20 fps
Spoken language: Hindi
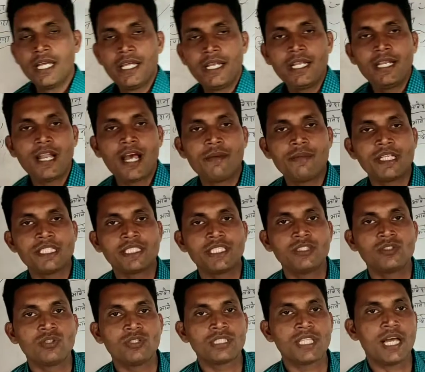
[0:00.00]
ऋण
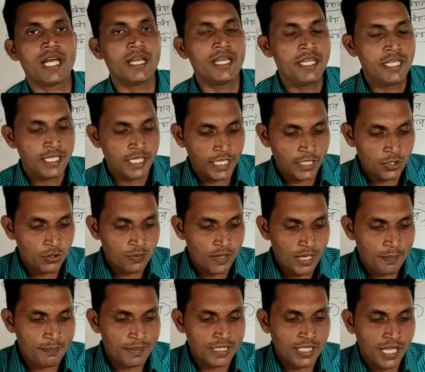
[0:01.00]
आवेशित होता है यानी
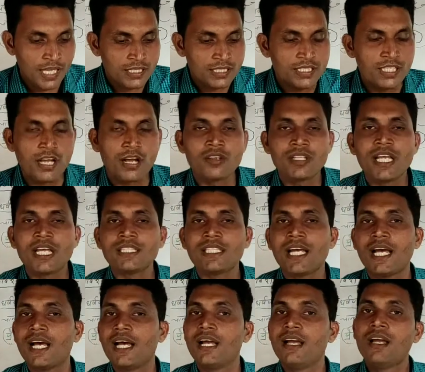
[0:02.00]
वह पदार्थ क्या हो
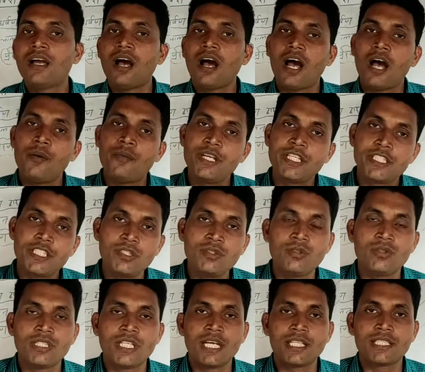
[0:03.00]
जाता है आवेशित
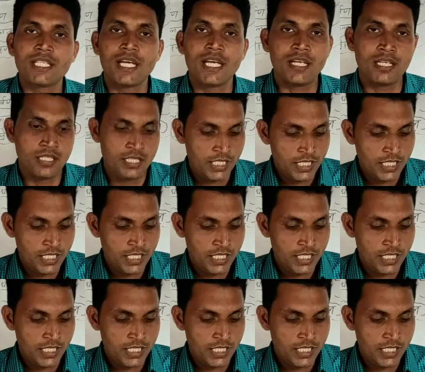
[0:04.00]
हो जाता है